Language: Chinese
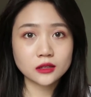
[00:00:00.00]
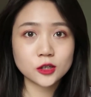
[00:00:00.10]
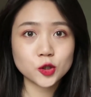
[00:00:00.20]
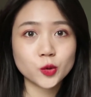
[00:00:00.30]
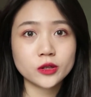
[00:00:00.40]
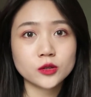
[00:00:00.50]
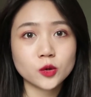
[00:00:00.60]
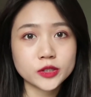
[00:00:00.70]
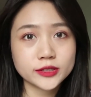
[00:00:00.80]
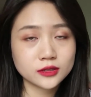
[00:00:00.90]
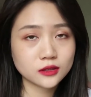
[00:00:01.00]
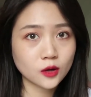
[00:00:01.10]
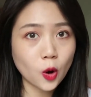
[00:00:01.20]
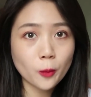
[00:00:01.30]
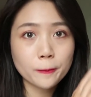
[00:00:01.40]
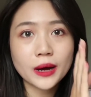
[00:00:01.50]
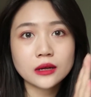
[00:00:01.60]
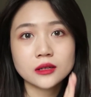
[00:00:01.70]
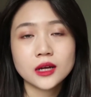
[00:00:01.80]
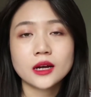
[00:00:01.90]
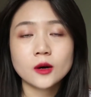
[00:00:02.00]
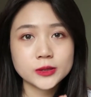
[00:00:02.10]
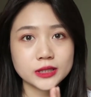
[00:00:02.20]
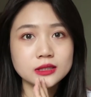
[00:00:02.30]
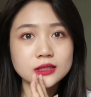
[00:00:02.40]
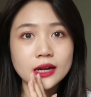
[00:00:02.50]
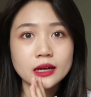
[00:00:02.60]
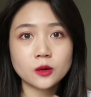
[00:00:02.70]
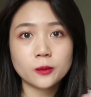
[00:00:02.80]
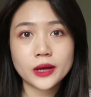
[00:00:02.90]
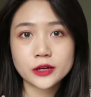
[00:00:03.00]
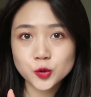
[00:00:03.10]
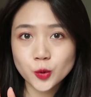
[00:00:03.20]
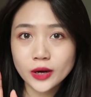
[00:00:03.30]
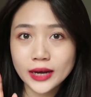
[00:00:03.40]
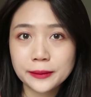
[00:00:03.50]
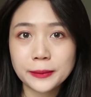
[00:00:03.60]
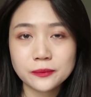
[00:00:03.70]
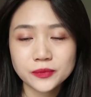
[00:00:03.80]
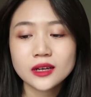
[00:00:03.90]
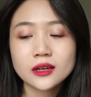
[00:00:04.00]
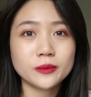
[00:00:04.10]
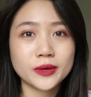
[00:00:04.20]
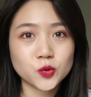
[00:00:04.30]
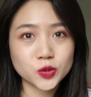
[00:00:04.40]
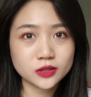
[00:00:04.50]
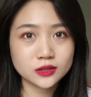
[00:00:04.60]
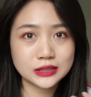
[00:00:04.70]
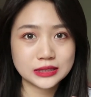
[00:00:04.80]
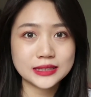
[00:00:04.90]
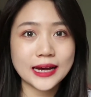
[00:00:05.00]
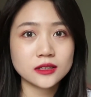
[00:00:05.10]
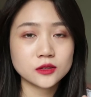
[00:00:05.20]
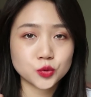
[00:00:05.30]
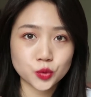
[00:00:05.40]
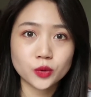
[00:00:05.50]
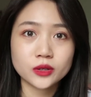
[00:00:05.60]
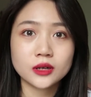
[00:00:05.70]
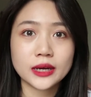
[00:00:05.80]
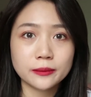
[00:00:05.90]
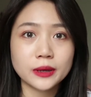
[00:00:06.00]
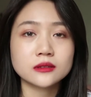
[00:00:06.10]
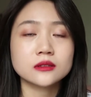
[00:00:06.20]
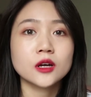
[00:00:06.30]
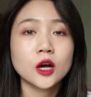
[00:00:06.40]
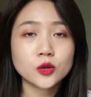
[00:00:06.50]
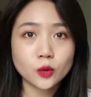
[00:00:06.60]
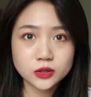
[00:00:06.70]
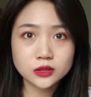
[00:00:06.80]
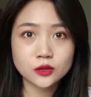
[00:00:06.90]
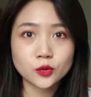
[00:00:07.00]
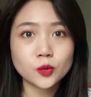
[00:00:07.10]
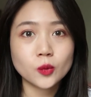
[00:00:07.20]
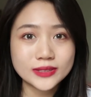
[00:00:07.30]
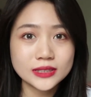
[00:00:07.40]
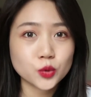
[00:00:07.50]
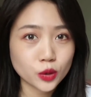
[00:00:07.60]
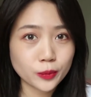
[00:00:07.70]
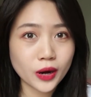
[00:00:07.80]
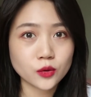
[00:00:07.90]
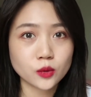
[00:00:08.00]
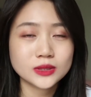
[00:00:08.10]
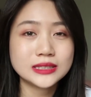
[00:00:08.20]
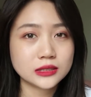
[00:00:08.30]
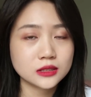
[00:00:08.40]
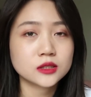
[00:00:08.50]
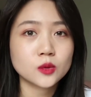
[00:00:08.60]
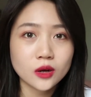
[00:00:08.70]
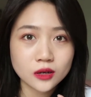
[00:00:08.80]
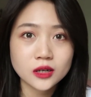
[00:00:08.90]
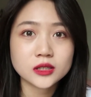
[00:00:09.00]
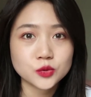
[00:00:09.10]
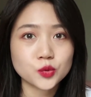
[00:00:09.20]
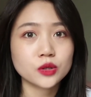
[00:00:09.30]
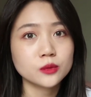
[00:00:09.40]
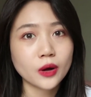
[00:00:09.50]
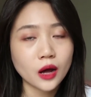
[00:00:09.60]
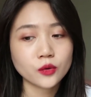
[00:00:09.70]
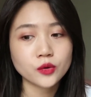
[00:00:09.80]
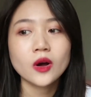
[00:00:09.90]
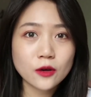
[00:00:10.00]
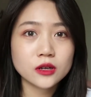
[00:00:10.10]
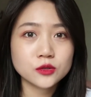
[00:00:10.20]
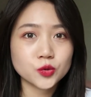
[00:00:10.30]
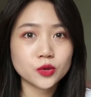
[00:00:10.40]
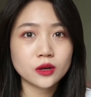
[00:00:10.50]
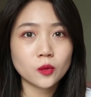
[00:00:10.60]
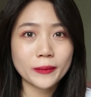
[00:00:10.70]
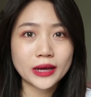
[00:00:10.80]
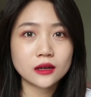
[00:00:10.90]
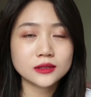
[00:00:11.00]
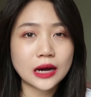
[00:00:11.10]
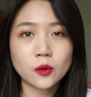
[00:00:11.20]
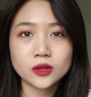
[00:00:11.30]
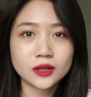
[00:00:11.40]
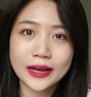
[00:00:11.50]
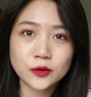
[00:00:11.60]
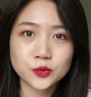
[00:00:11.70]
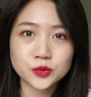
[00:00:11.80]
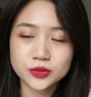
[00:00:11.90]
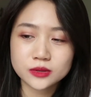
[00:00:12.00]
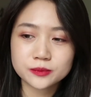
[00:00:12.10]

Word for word: 呢说的都是红榜，然后现接下来呢我们来说黑榜。说一遍都是以下的所有的黑榜的东西呢，都是我自己觉得不好用，仅仅是我个人觉得不好用。还有一个就说呢，我买到假货的概率就是